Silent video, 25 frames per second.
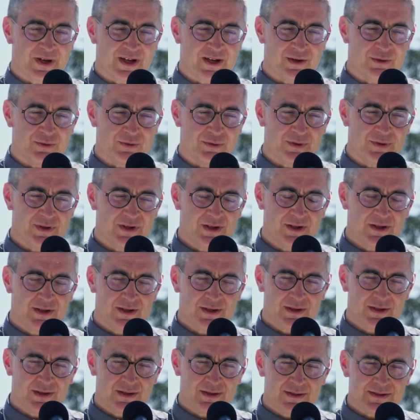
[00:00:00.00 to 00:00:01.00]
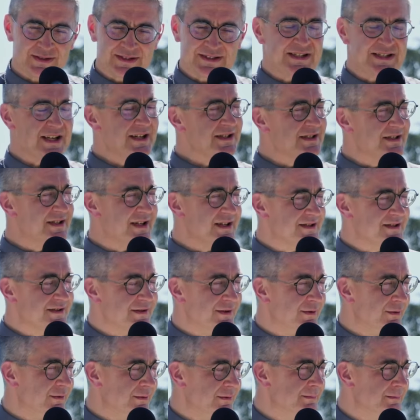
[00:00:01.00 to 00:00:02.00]
et le 16
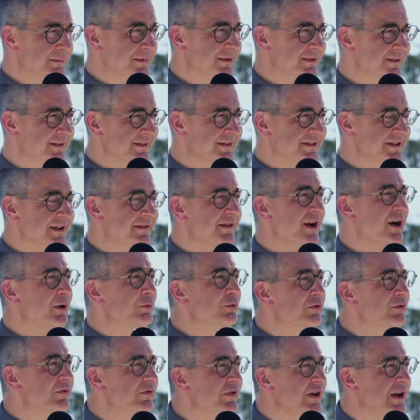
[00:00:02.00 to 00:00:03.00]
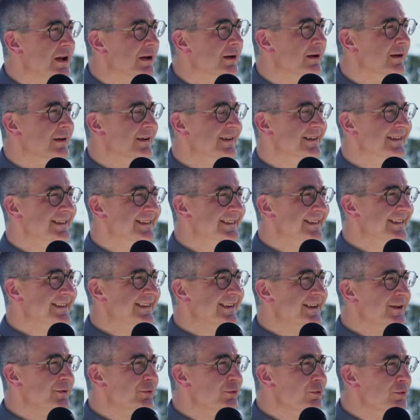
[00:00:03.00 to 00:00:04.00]
décembre, j'avais un coup de fil
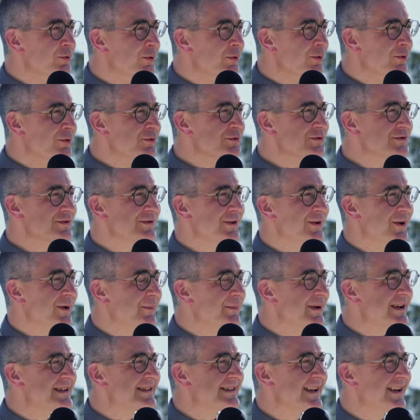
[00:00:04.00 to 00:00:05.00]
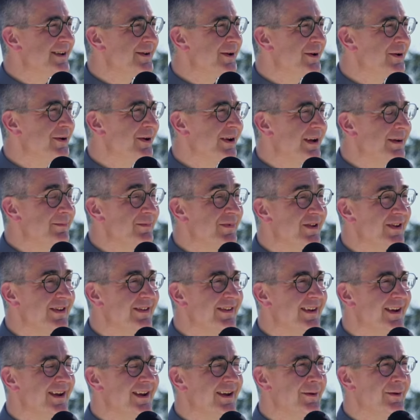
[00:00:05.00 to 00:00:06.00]
d'une once, l'ambassadeur, qui me
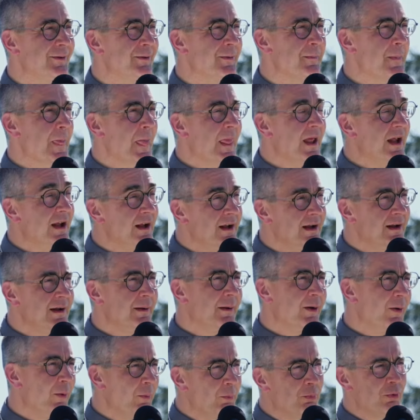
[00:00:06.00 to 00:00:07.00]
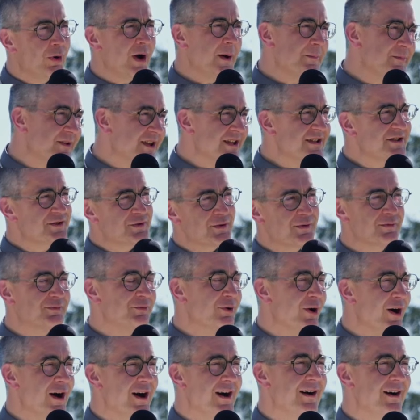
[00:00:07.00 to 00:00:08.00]
disait on pourrait peut-être se
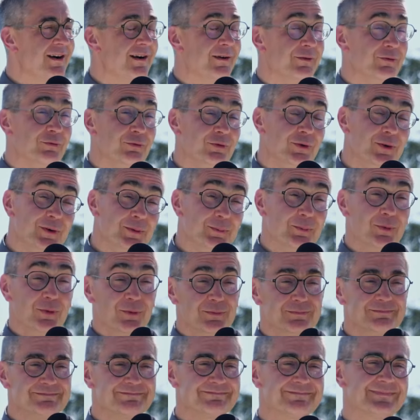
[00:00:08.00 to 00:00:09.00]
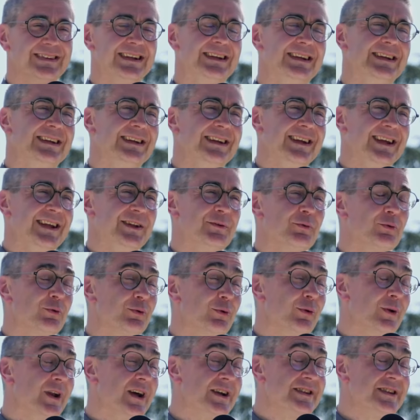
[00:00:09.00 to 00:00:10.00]
voir. Je dis, bon, et donc
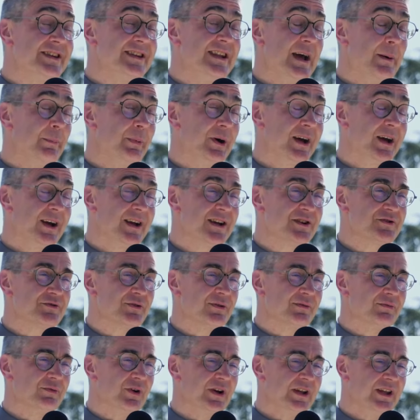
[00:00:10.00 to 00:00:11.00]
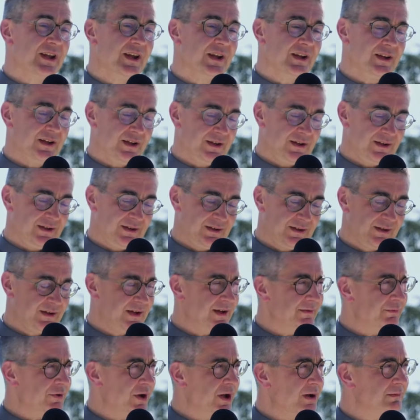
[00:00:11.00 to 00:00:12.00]
le lundi d'après, je le voyais
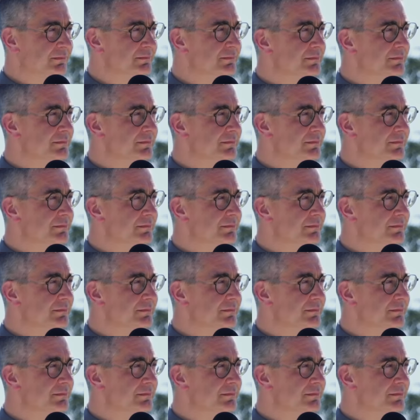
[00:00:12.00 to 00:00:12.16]
et, voilà.